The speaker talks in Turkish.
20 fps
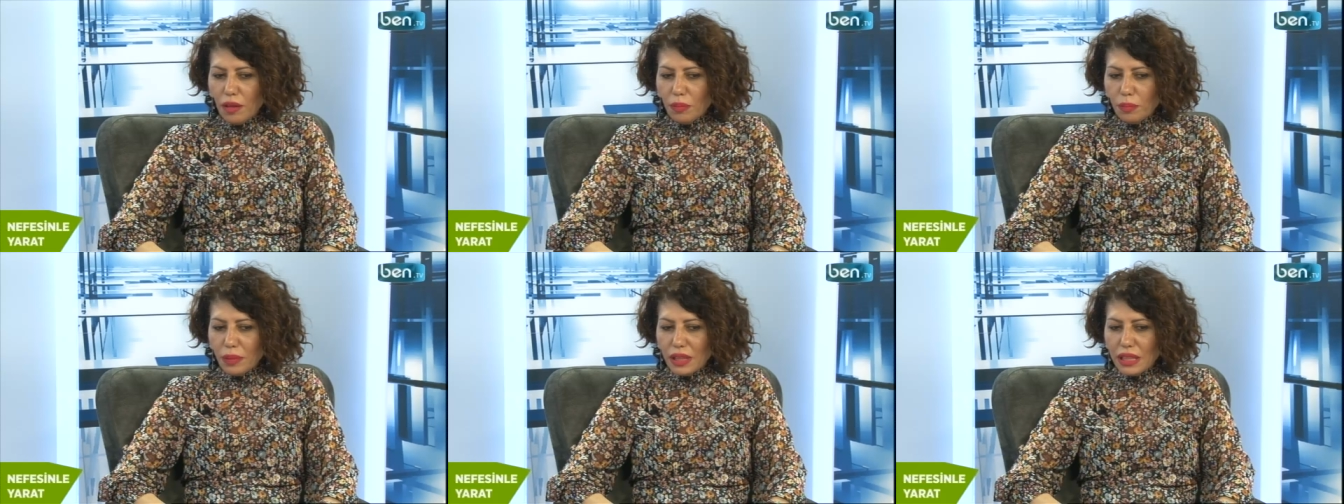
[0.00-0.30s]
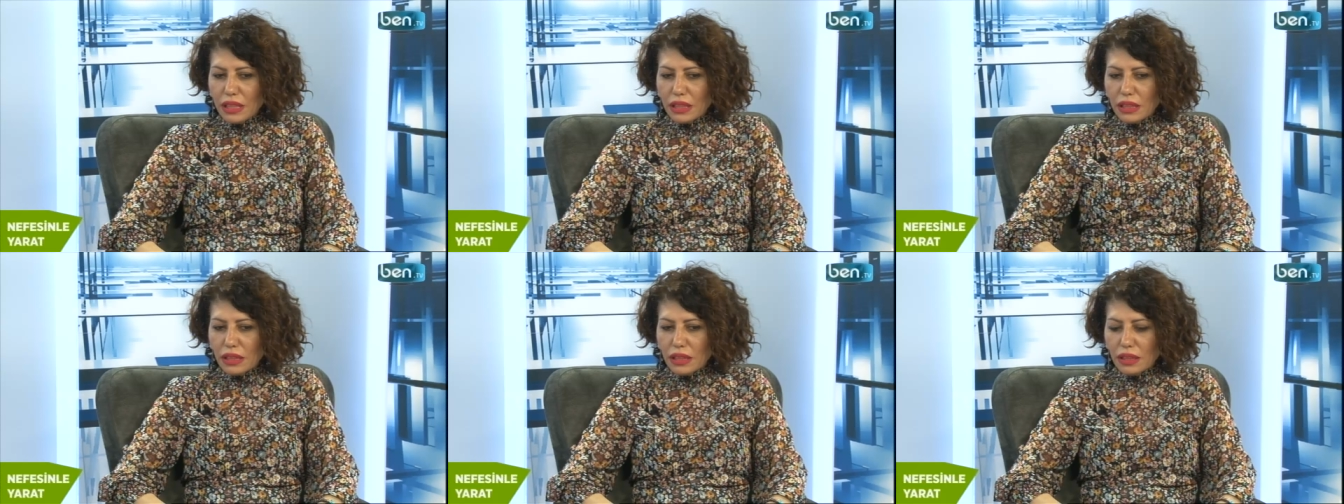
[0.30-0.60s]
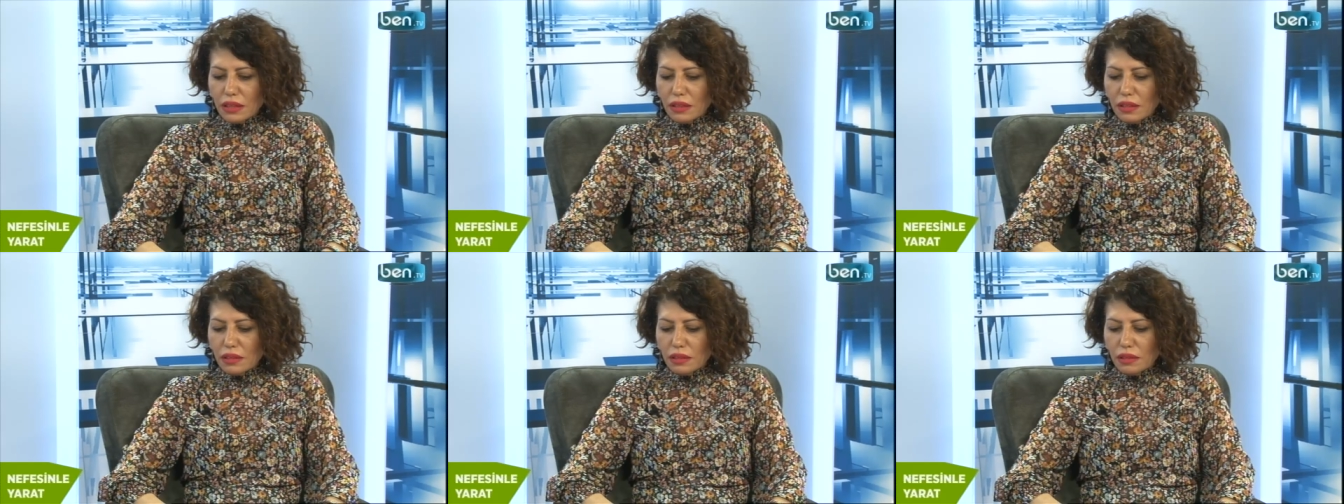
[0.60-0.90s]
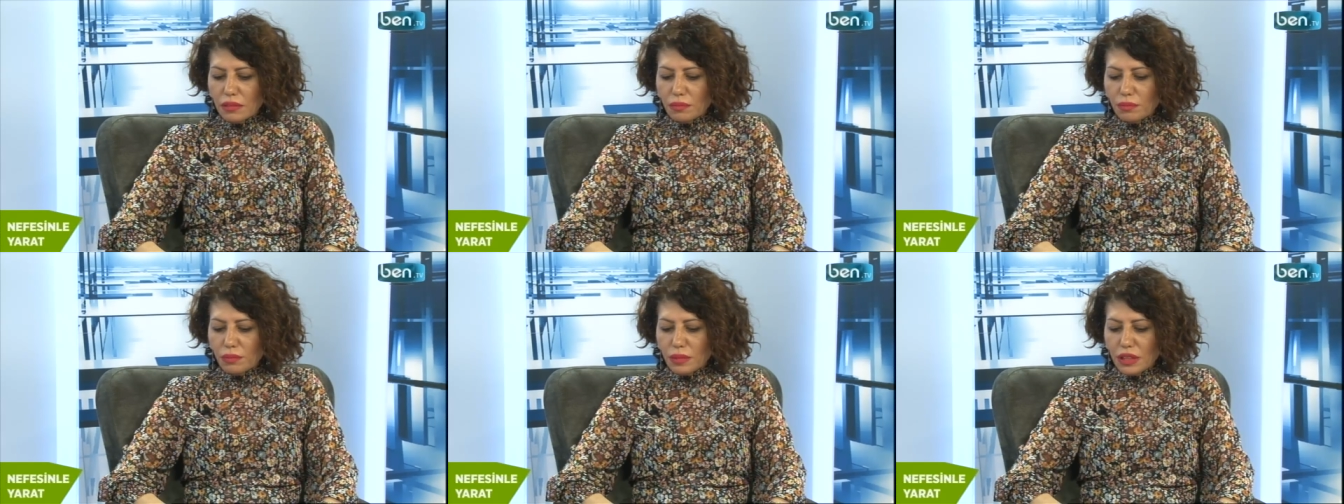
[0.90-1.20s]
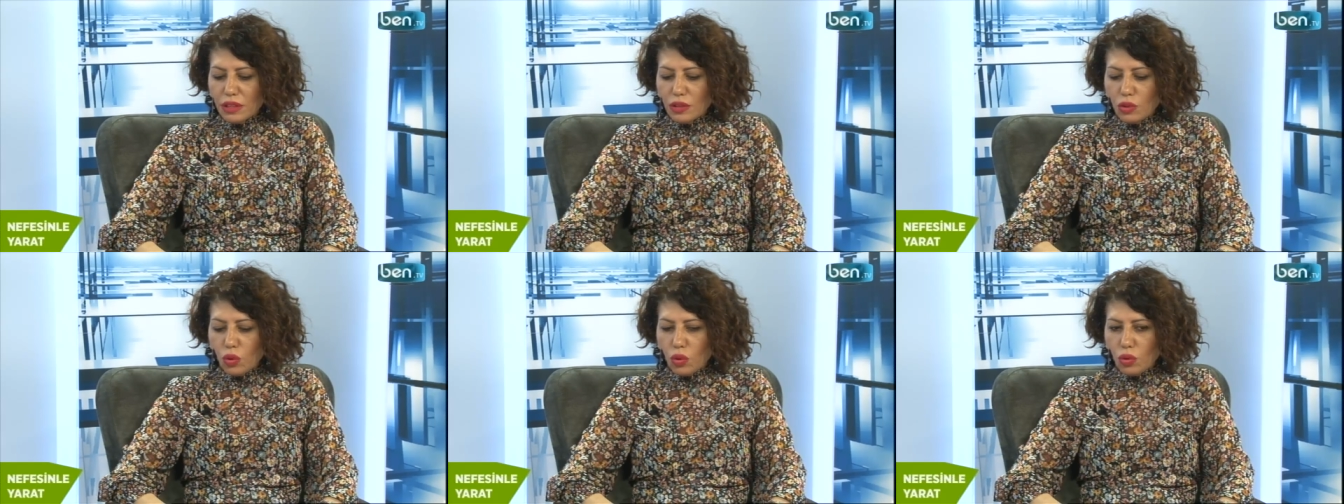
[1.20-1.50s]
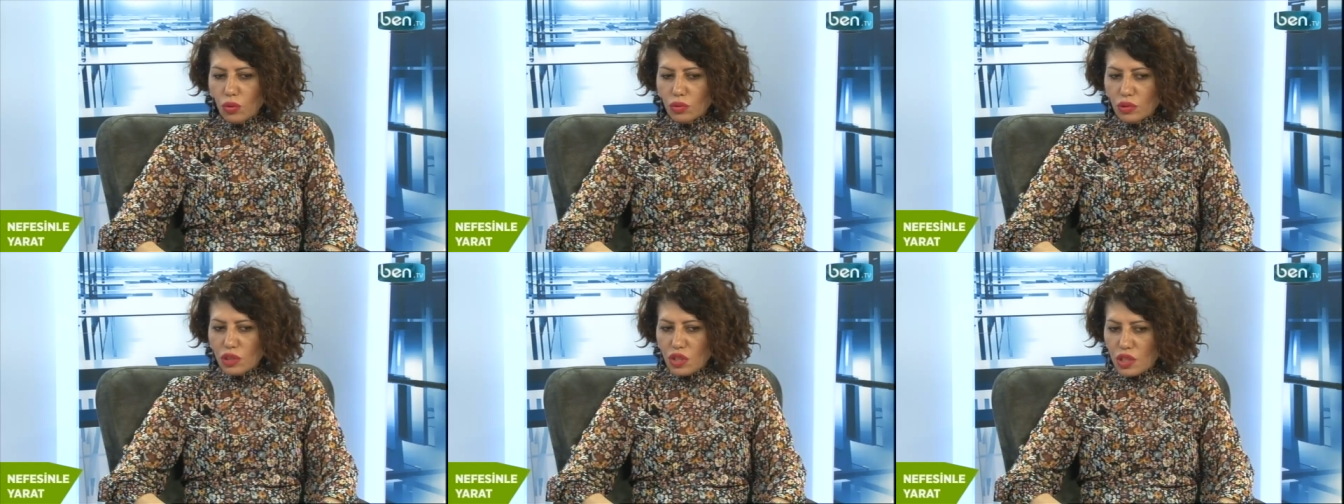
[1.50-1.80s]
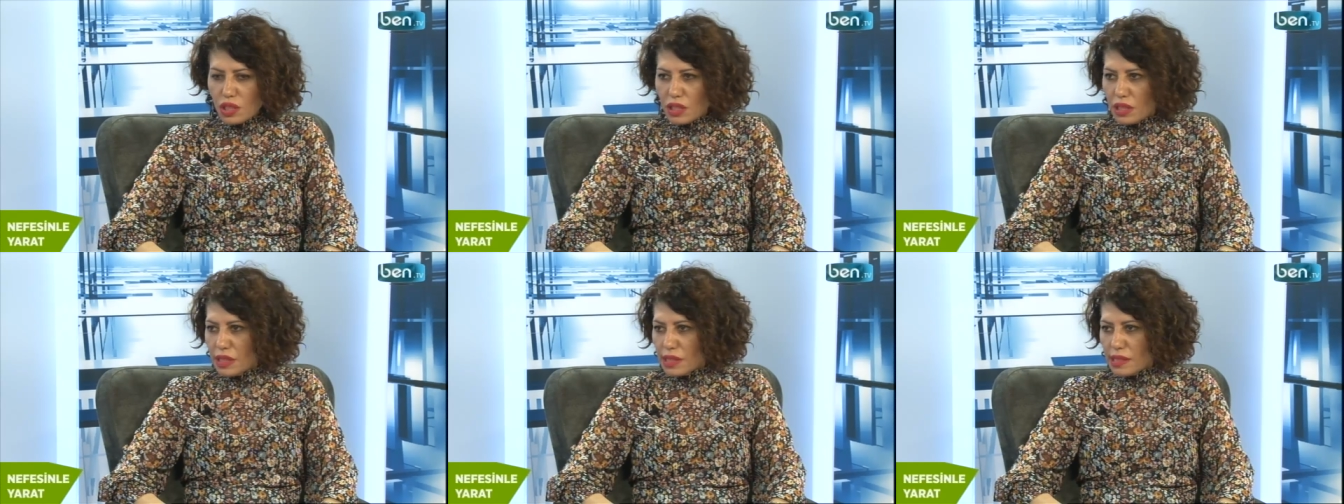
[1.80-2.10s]
beri bir yol
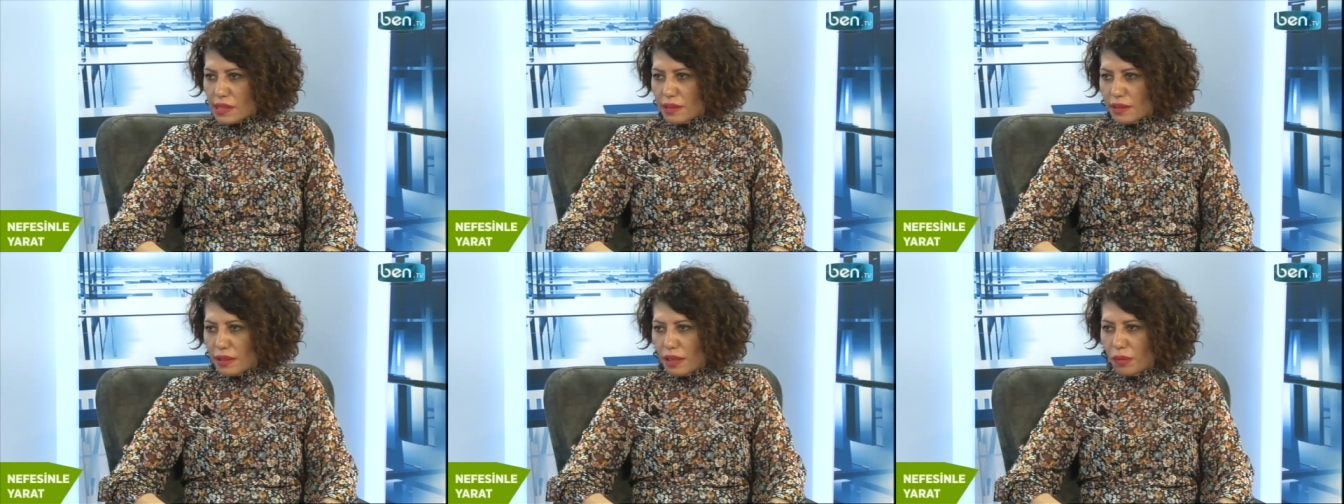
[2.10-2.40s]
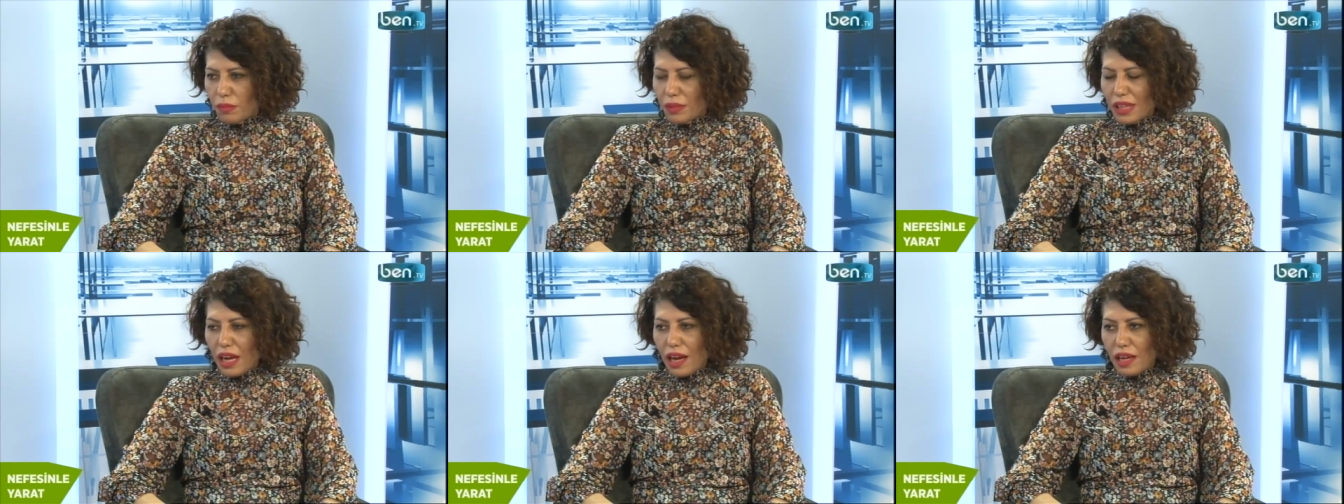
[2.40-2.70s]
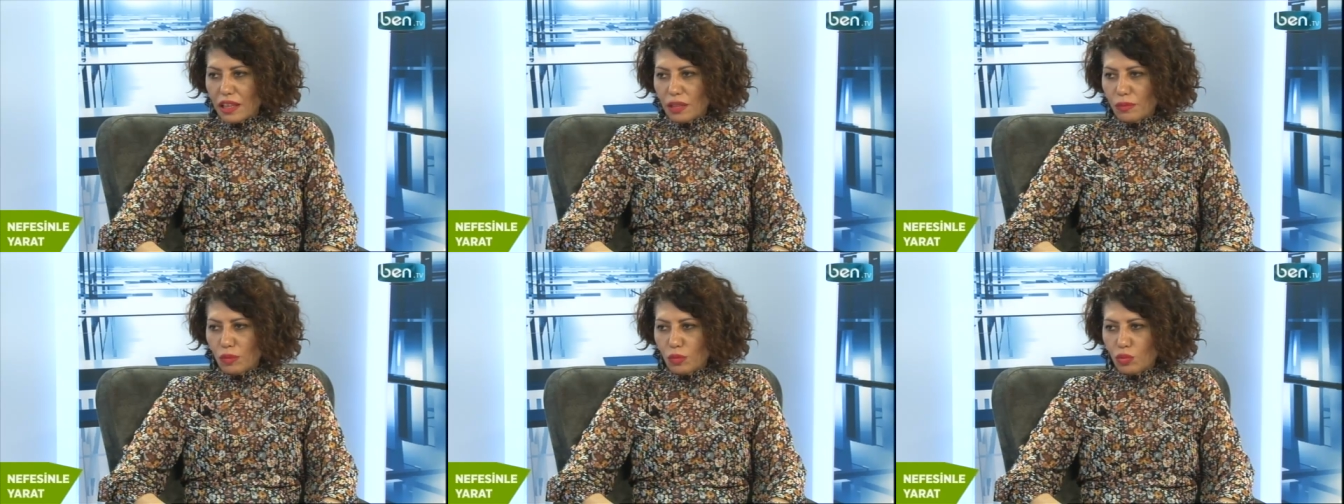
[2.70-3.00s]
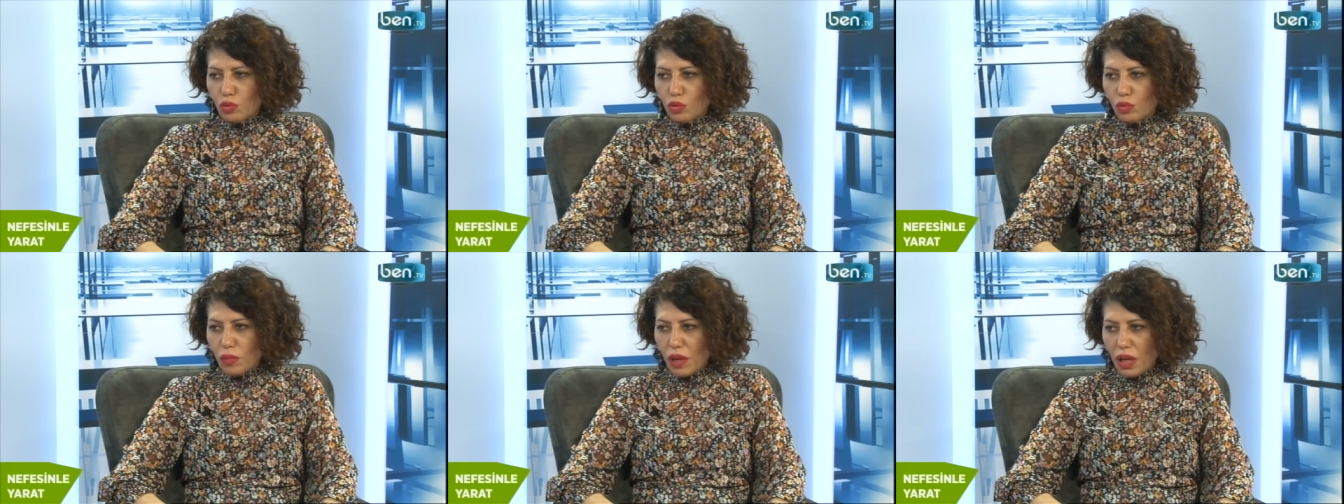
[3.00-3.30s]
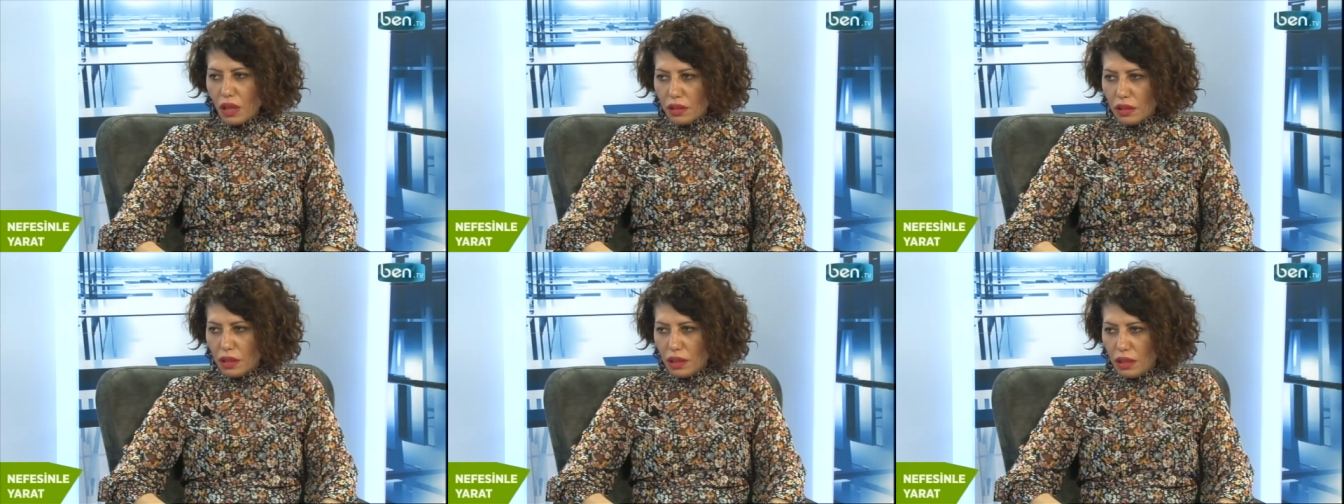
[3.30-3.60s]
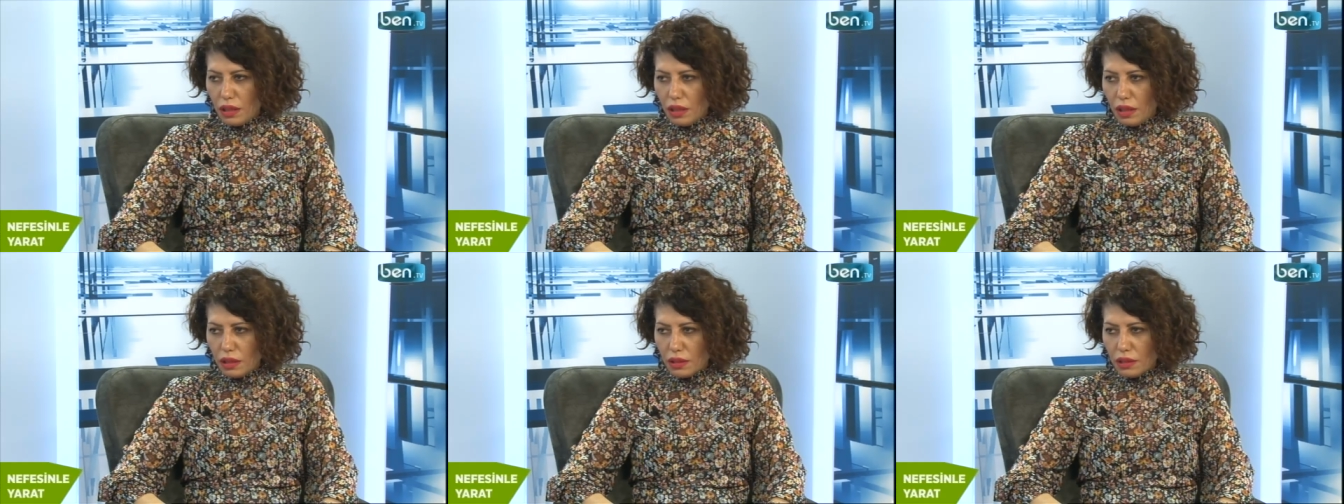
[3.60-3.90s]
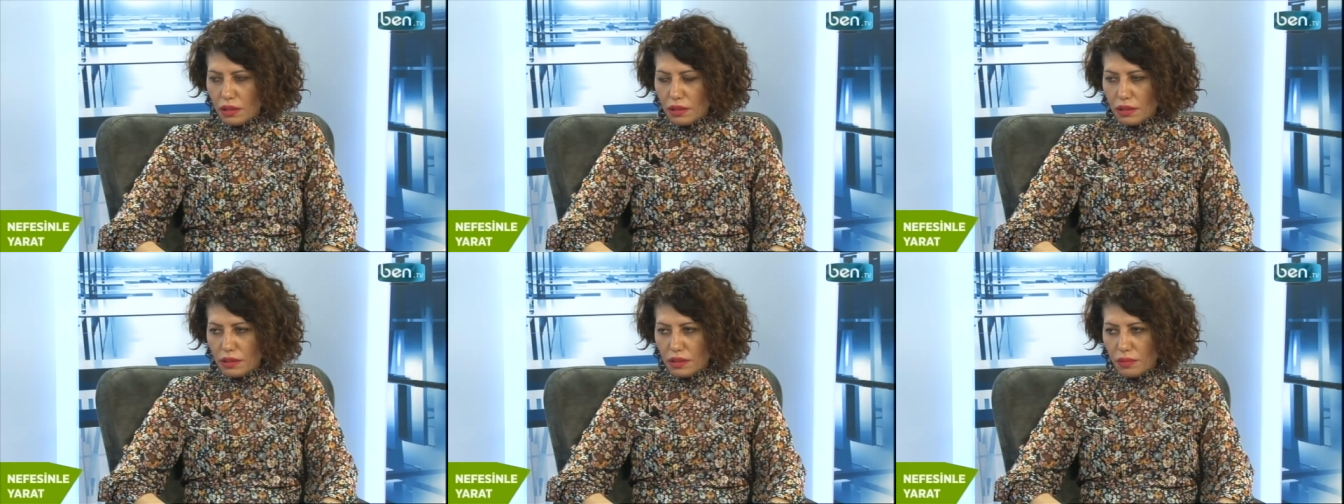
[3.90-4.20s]
içerisindeyim. Kendimi bulmakla
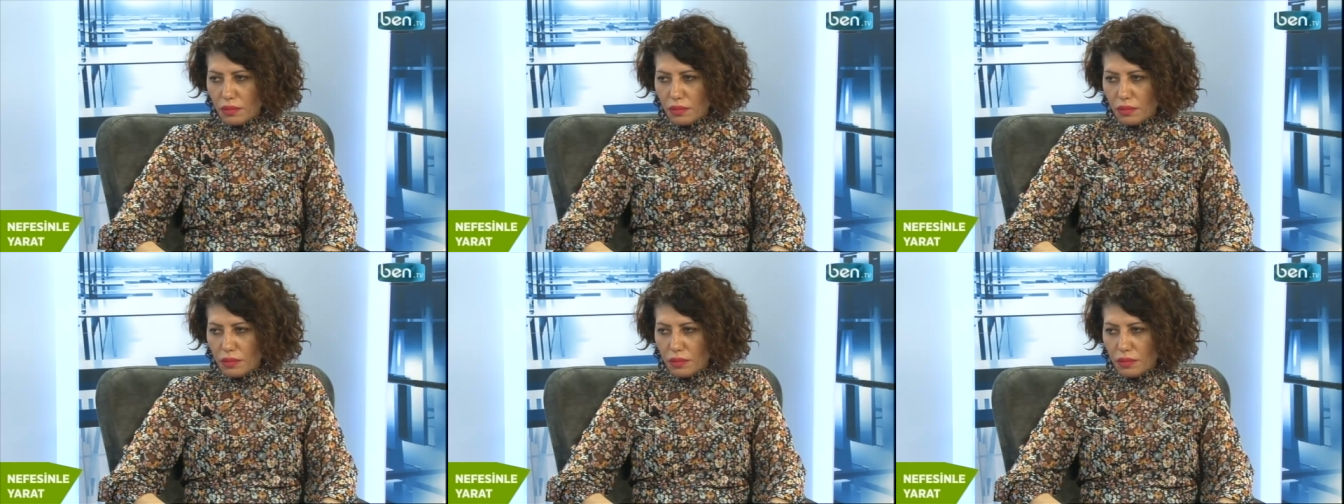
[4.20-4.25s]
alakalı tabii